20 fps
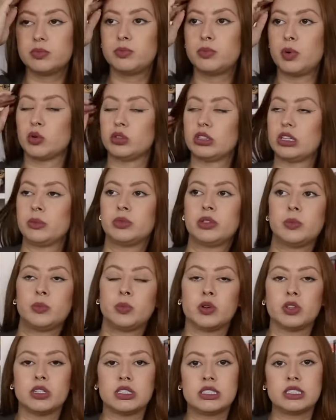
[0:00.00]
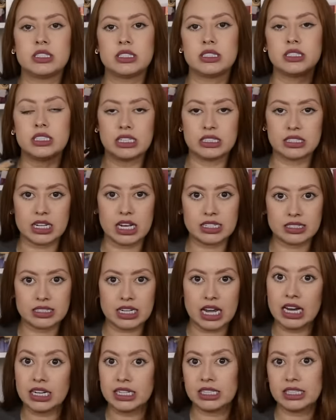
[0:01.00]
pouco tempo depois deles
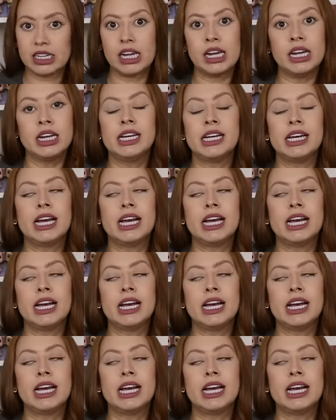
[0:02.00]
casarem, né?